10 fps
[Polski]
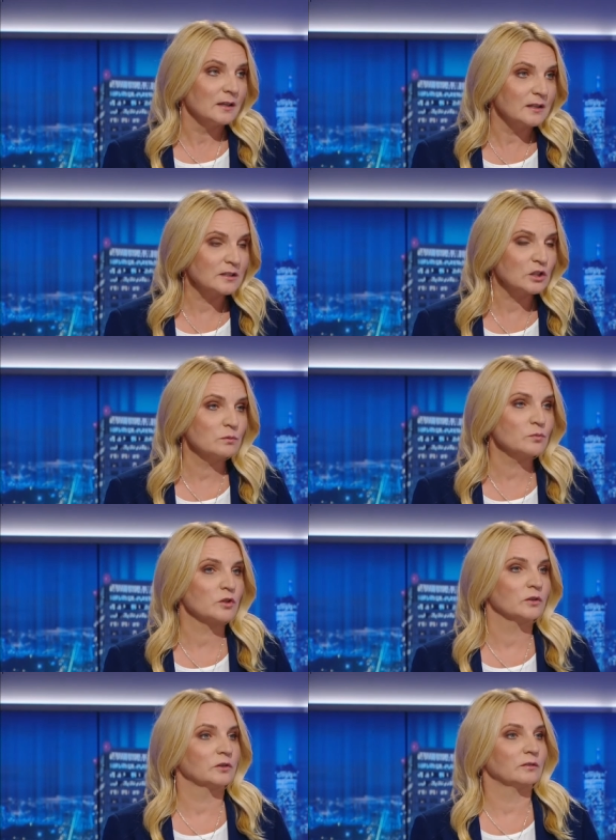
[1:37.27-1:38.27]
jesteśmy ale
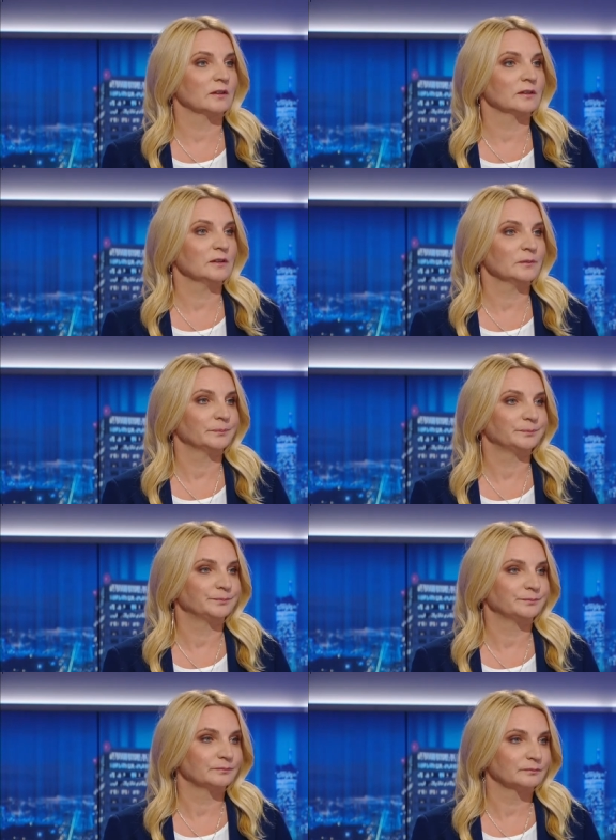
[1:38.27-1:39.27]
przygotowani. Ale pytam o to, ponieważ
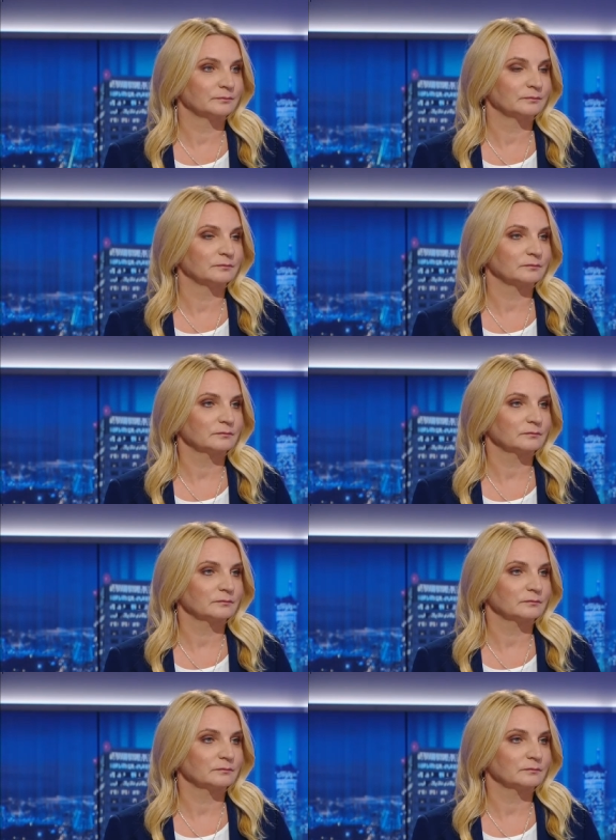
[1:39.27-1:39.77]
40%